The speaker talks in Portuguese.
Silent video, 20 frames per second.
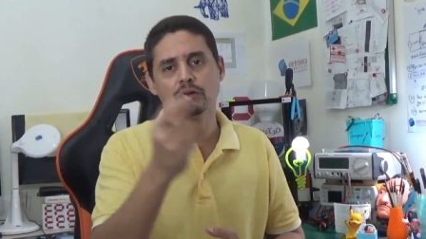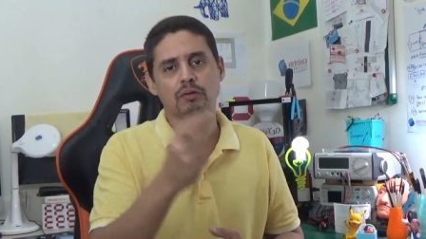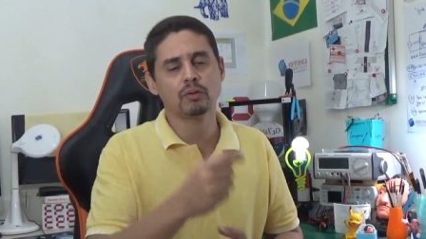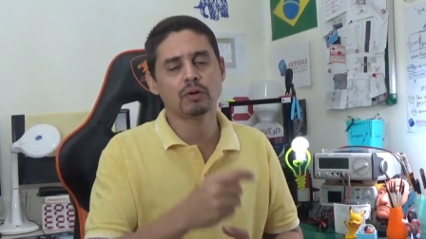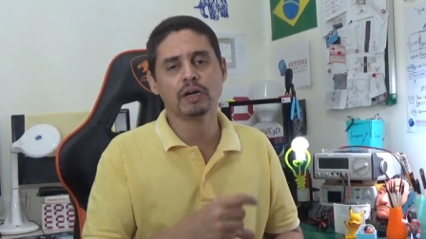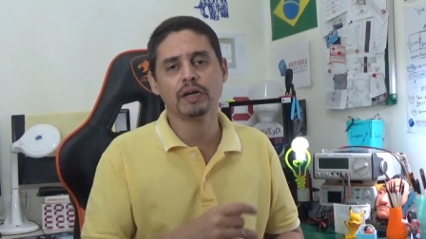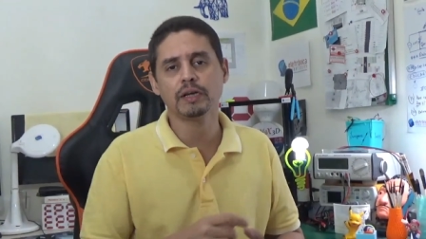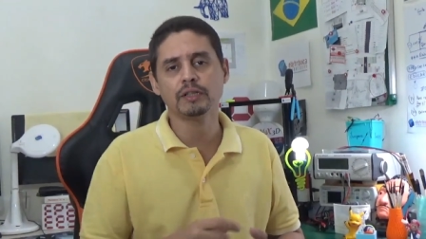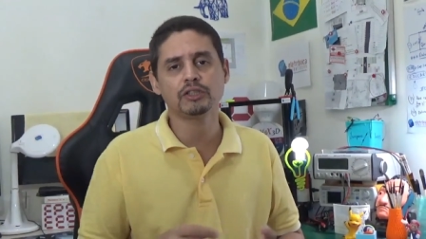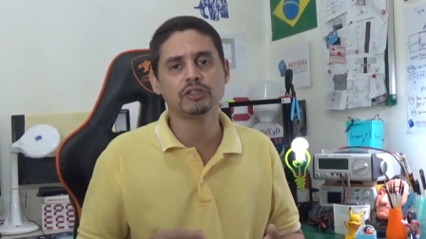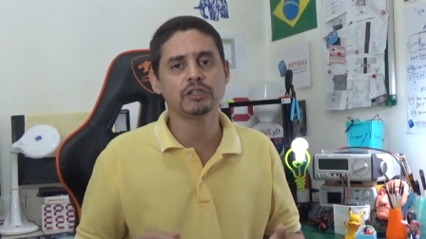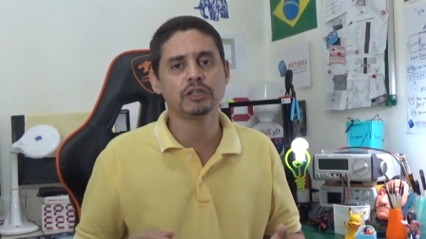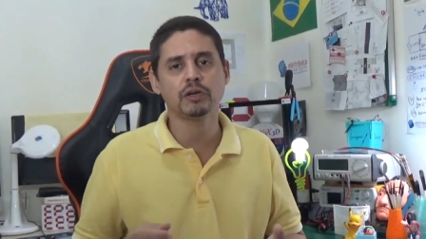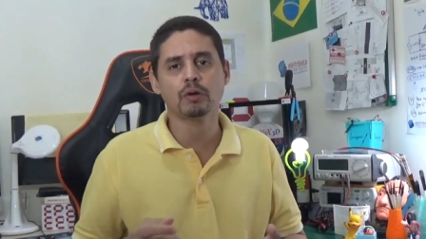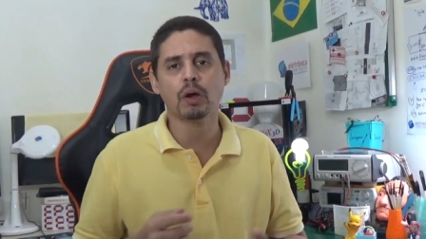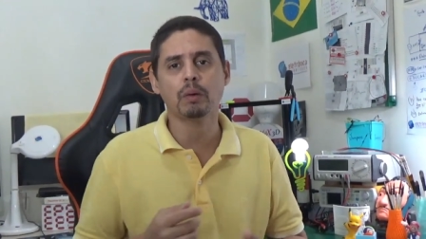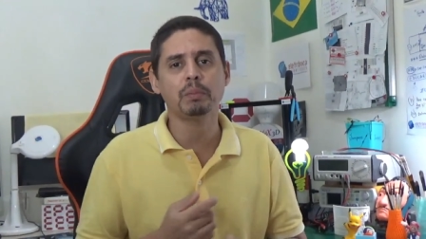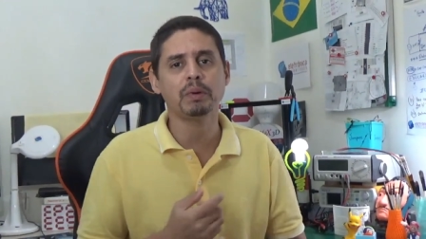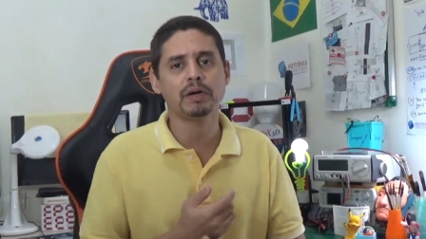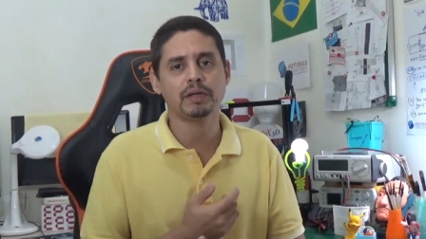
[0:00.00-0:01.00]
tu ganha dinheiro
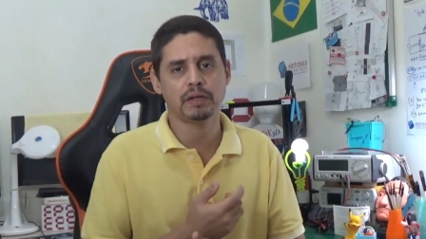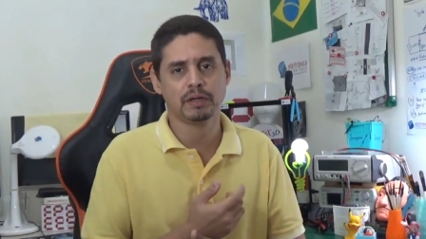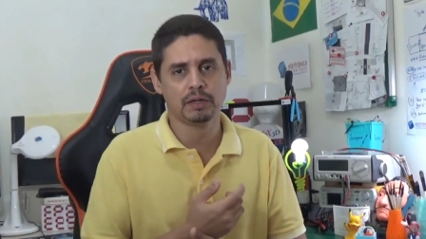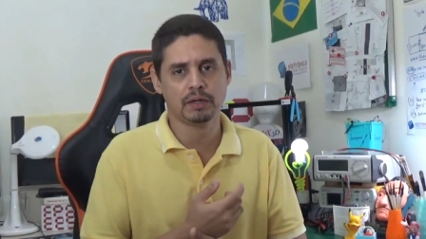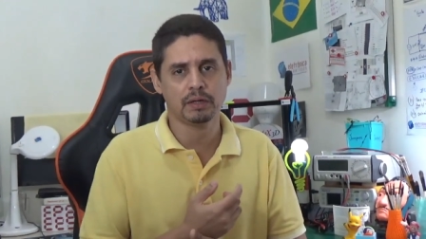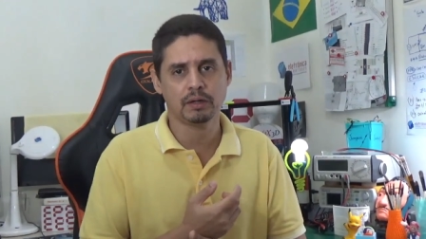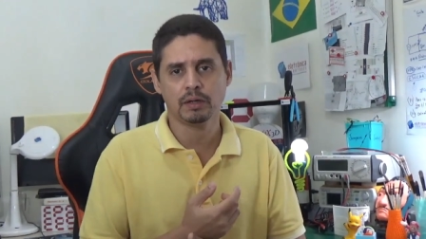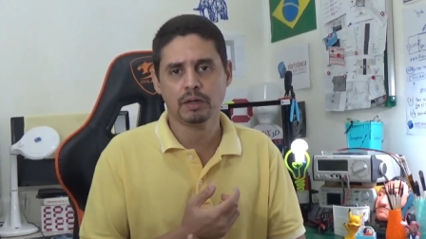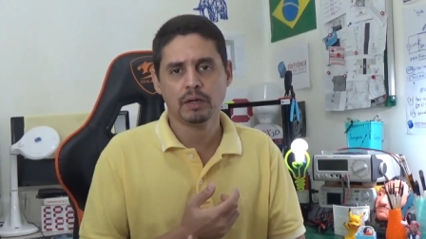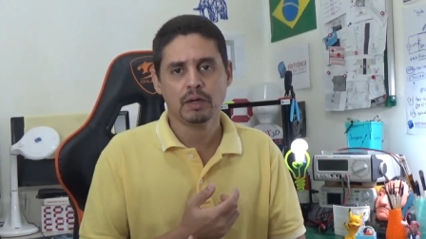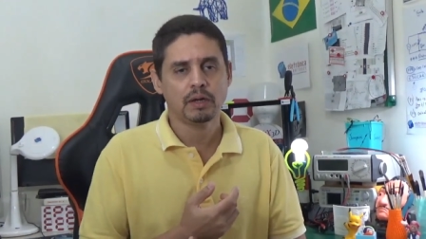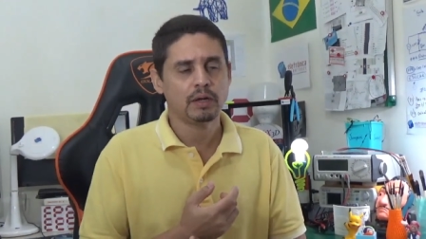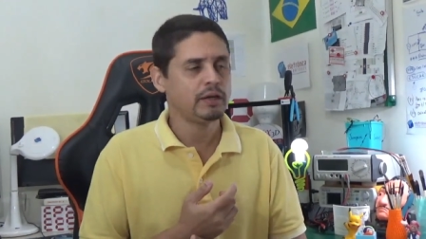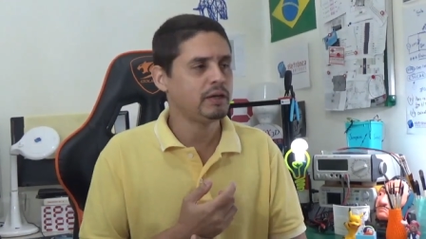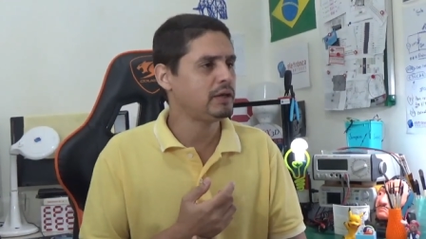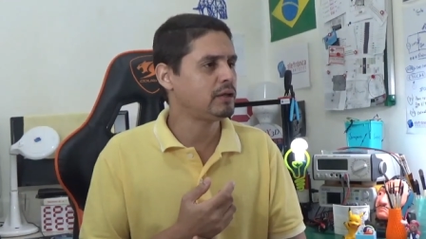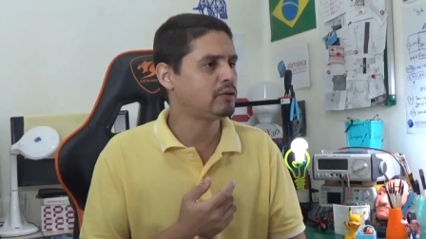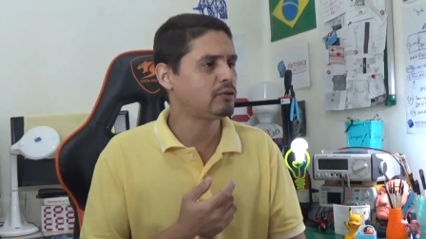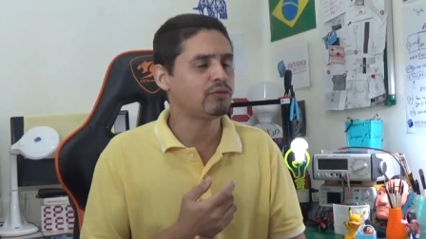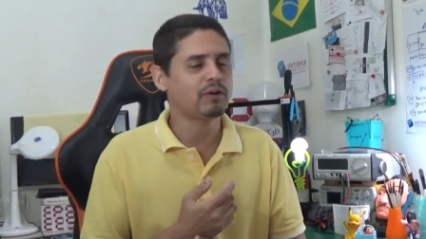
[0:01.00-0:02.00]
amanhã
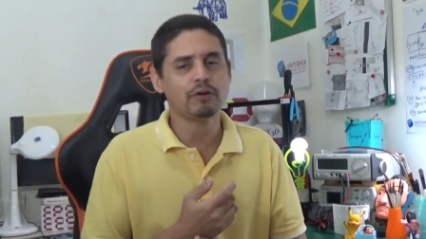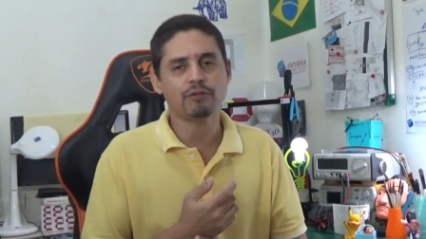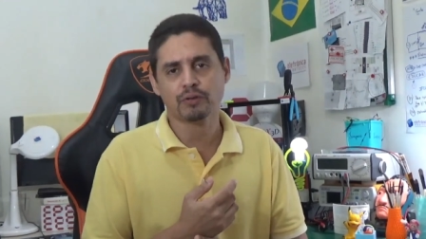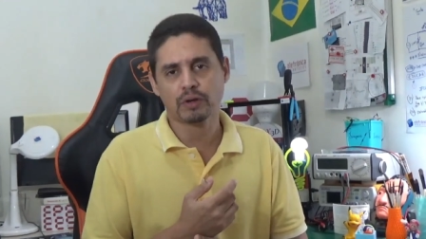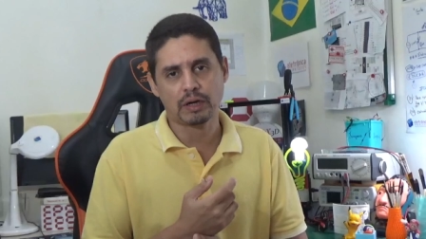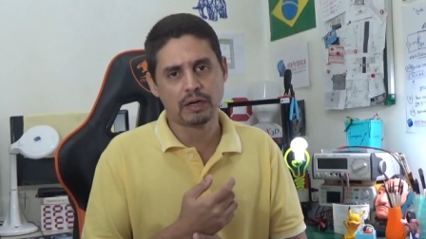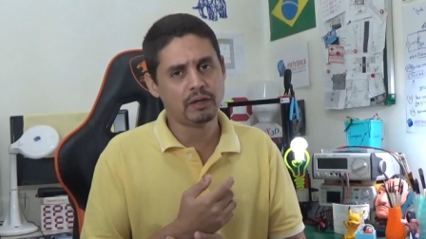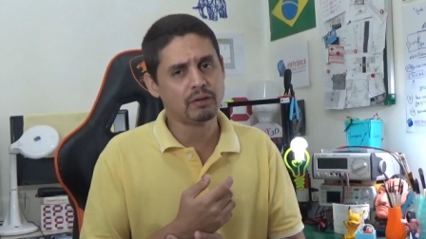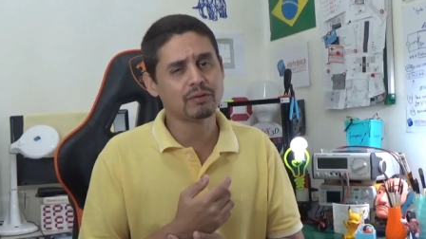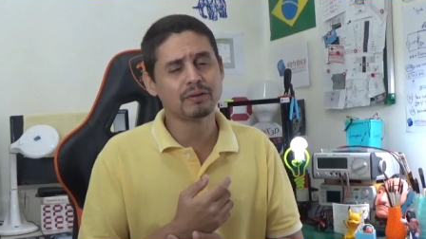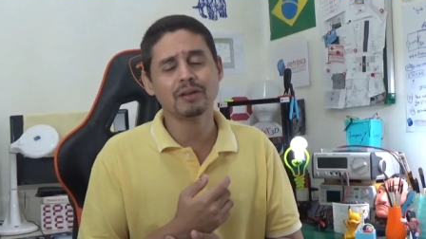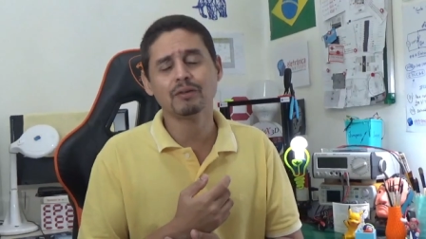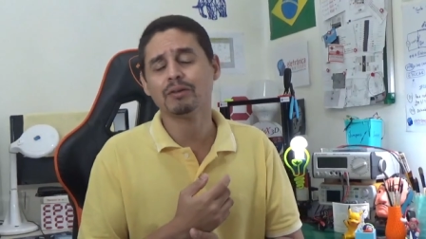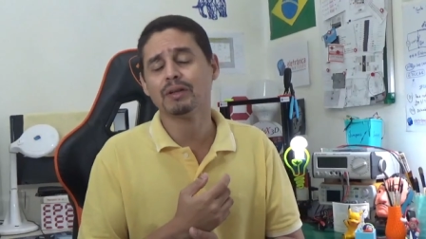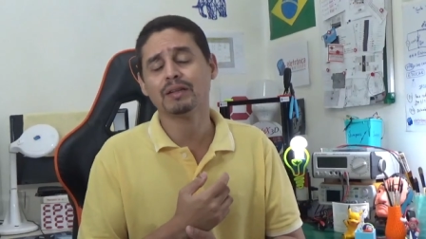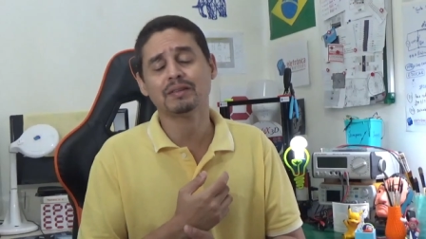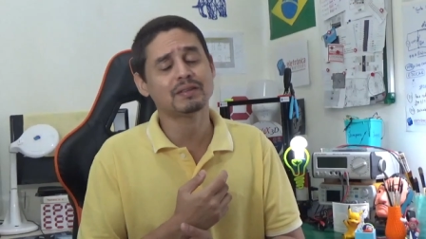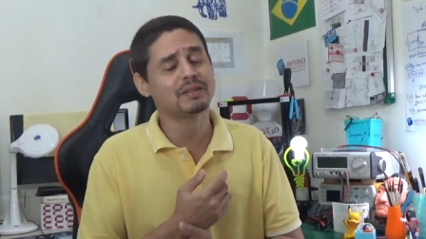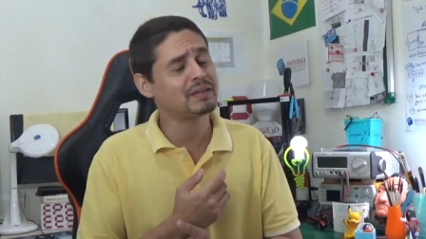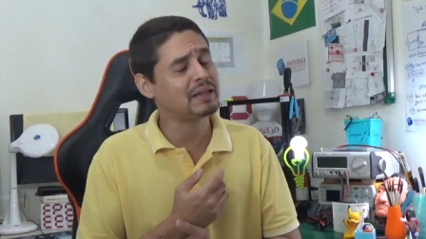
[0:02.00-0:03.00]
e tu vai ficar rico, não,
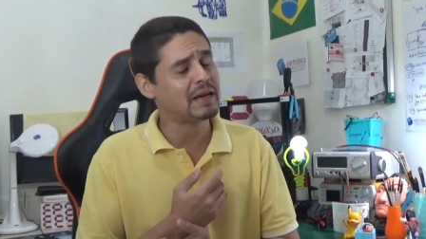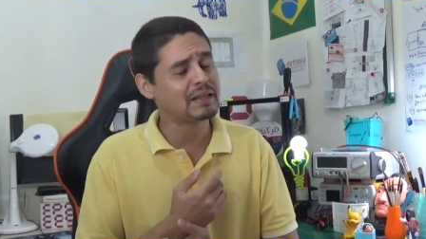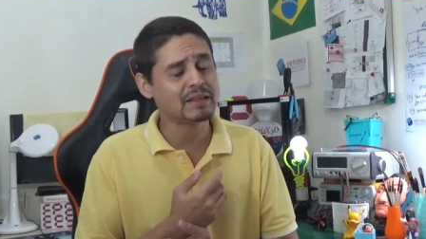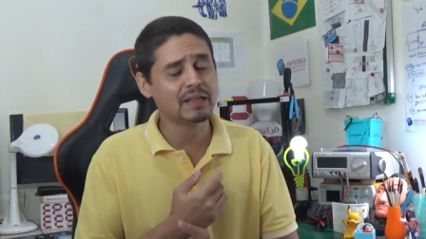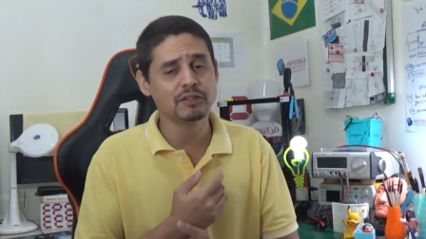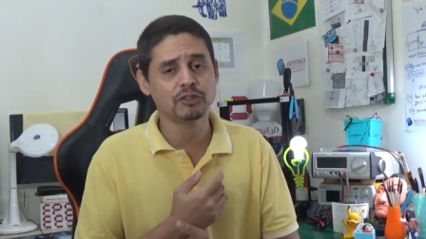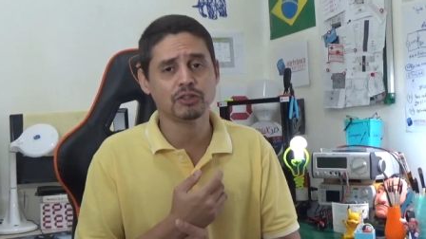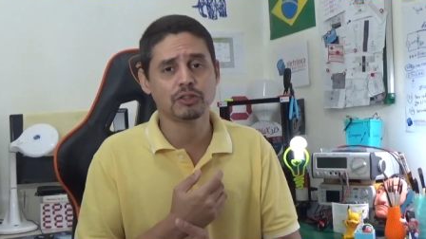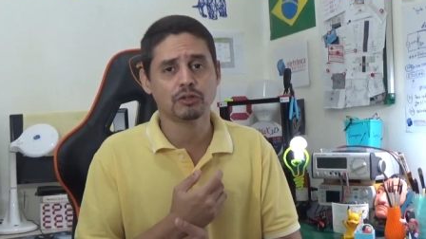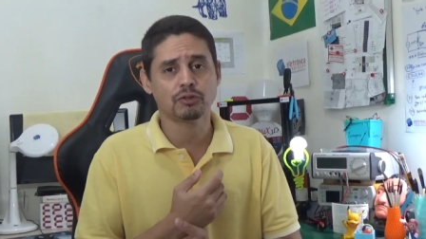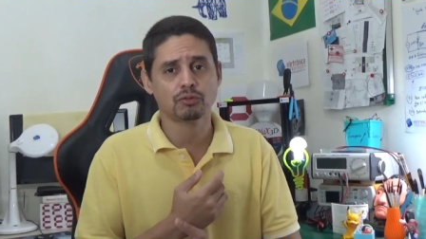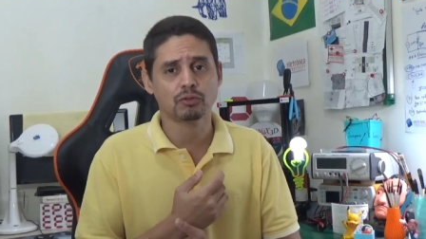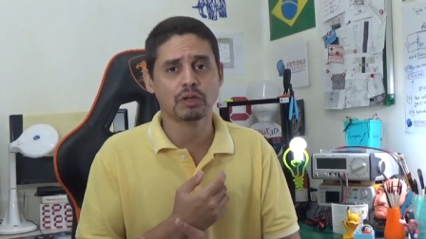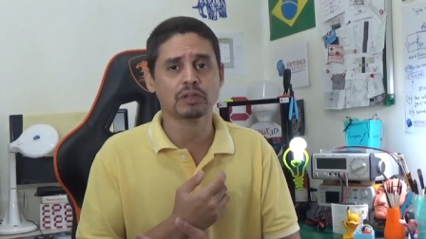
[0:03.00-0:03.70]
nada disso.